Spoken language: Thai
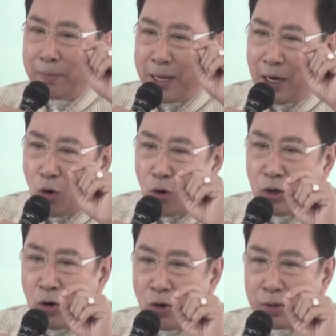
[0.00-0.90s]
เพียงขน
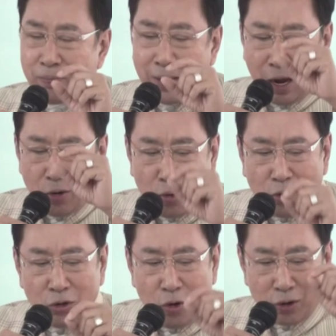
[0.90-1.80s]
นกเอาข
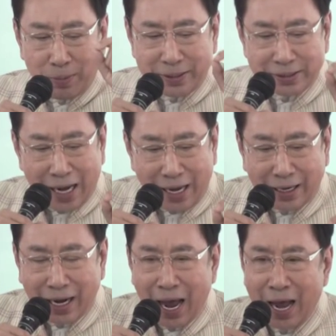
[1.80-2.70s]
นนกไปใส่
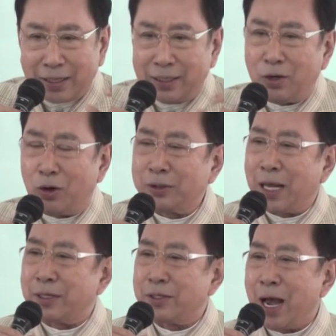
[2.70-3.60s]
ข้างหนึ่งของ
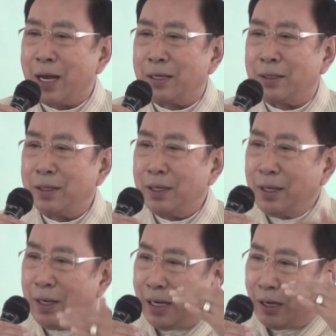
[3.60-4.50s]
ตาช่าง
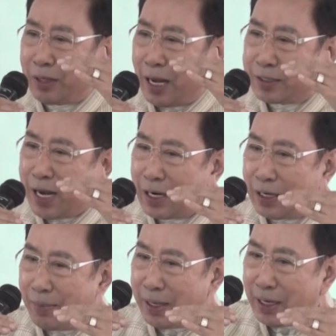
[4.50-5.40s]
แล้วตาช่าง
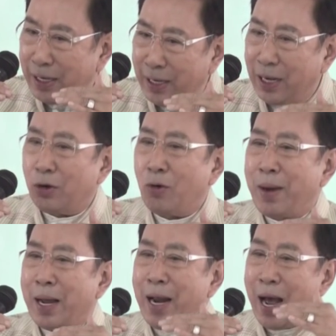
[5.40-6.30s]
นั้นมันเอียงลง
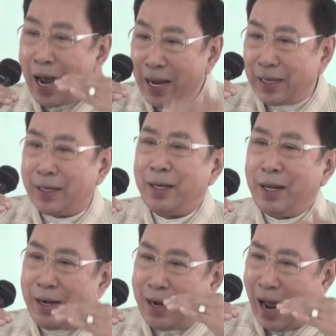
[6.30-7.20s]
มาได้
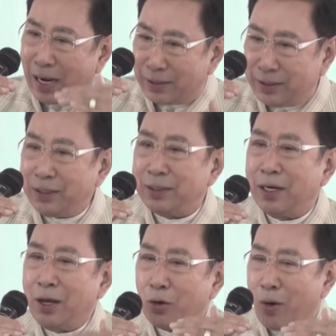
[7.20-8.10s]
หนักขึ้น
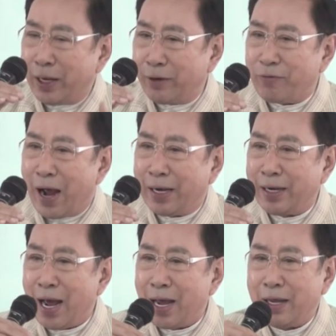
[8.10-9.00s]
กว่าอีกฝ่าย
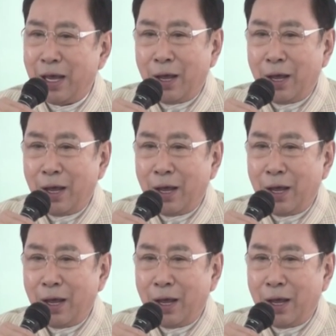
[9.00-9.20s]
ได้